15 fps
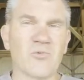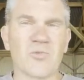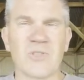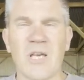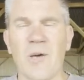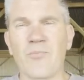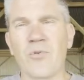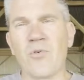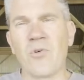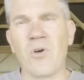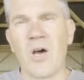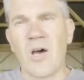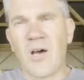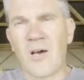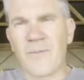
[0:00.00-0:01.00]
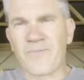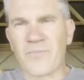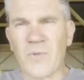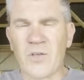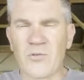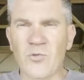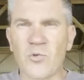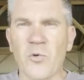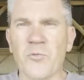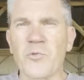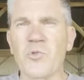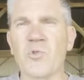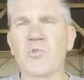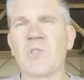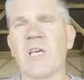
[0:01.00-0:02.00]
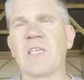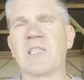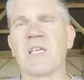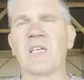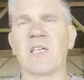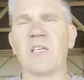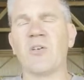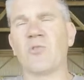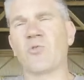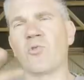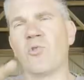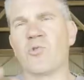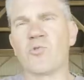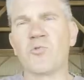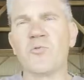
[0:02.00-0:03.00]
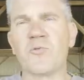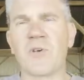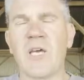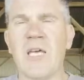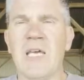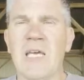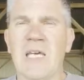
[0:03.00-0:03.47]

Donc c'est un peu une confusion qui a été créée entre le soufre